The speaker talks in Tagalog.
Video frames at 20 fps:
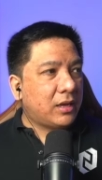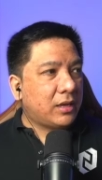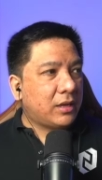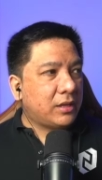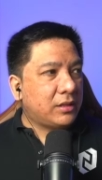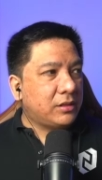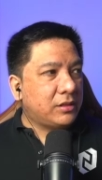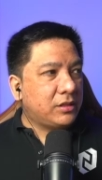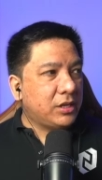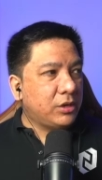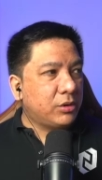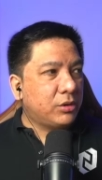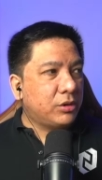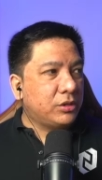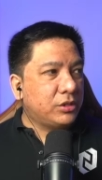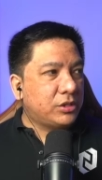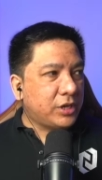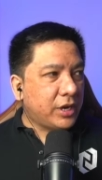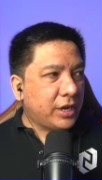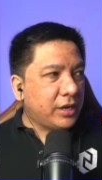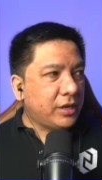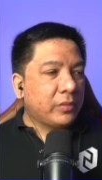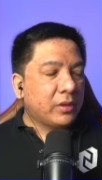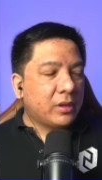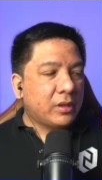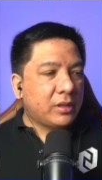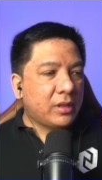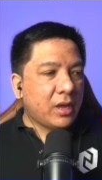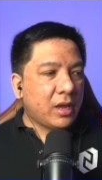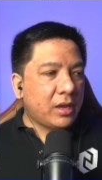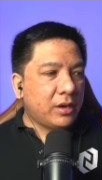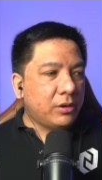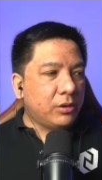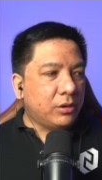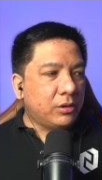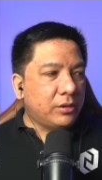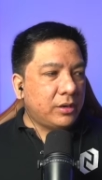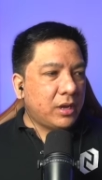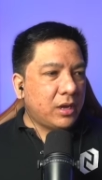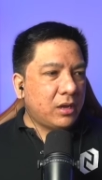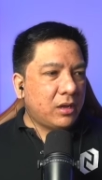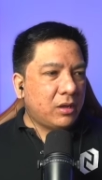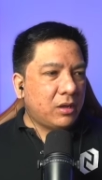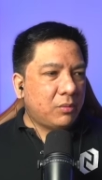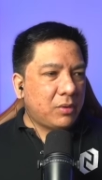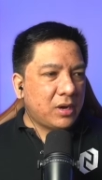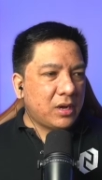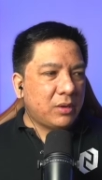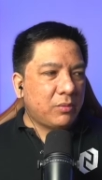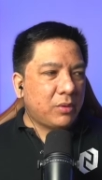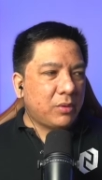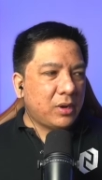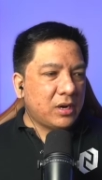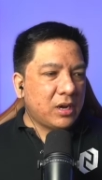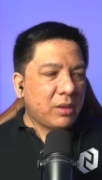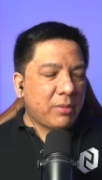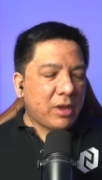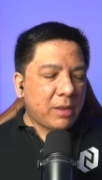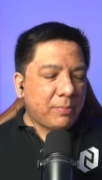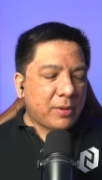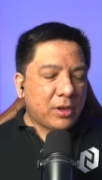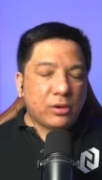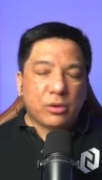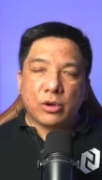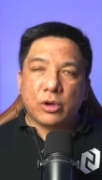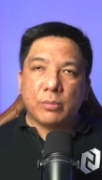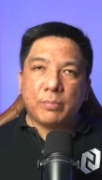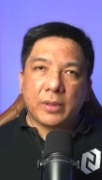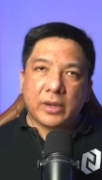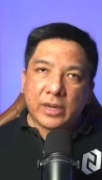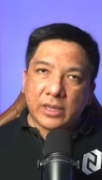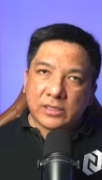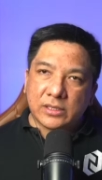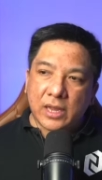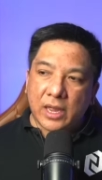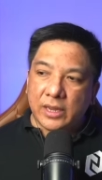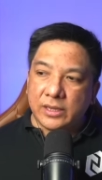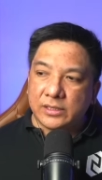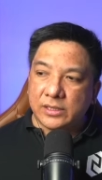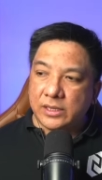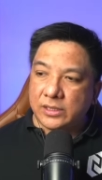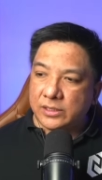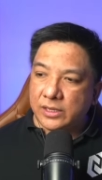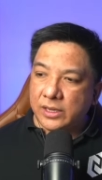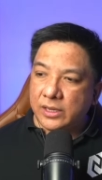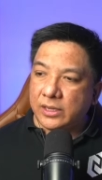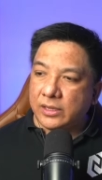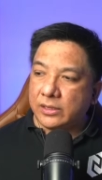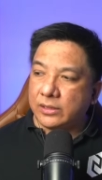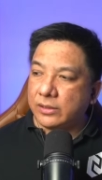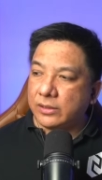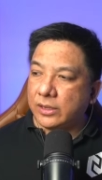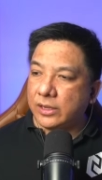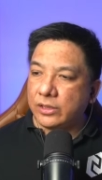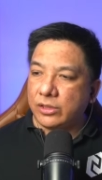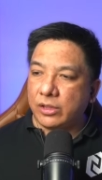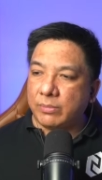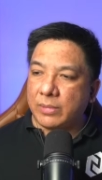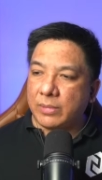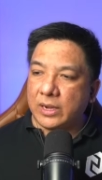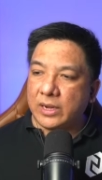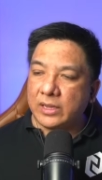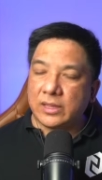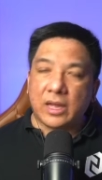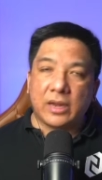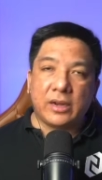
DOJ na ano na wag wag na maipag-cooperate sa ICC. Ah, ito yung balita na